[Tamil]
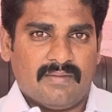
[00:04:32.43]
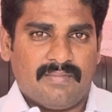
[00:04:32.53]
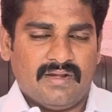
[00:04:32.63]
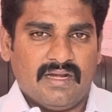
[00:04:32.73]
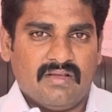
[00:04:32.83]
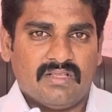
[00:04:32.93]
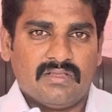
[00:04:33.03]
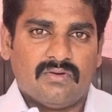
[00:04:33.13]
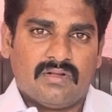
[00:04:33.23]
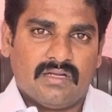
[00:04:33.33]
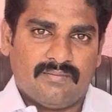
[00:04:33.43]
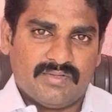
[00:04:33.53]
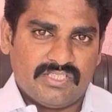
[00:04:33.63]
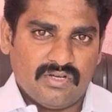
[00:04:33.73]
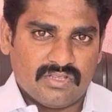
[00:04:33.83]
பெண்ணே வந்து ஒரு
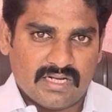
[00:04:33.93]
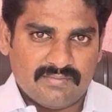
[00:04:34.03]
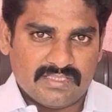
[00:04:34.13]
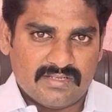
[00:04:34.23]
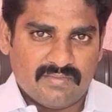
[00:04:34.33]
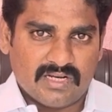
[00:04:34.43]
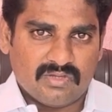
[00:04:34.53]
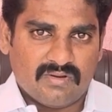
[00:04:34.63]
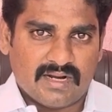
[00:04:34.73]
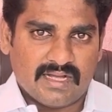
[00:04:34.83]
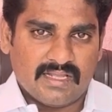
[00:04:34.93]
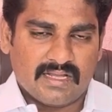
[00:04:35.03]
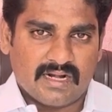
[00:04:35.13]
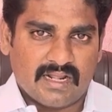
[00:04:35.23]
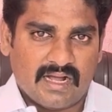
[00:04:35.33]
பிசியோதெரபிஸ்ட் மருத்துவராக
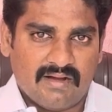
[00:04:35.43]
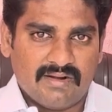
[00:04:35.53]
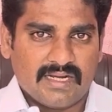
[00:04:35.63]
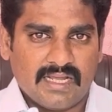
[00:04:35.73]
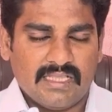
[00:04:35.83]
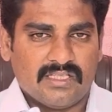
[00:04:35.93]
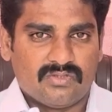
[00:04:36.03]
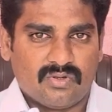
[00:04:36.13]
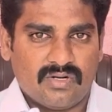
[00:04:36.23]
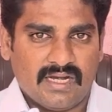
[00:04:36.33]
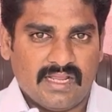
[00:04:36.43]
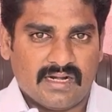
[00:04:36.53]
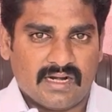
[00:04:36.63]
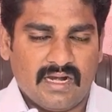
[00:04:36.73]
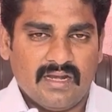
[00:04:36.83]
இருக்கிறார் அவருக்கே இந்த சூழ்நிலை
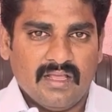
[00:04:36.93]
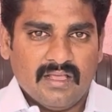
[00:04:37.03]
என்றால்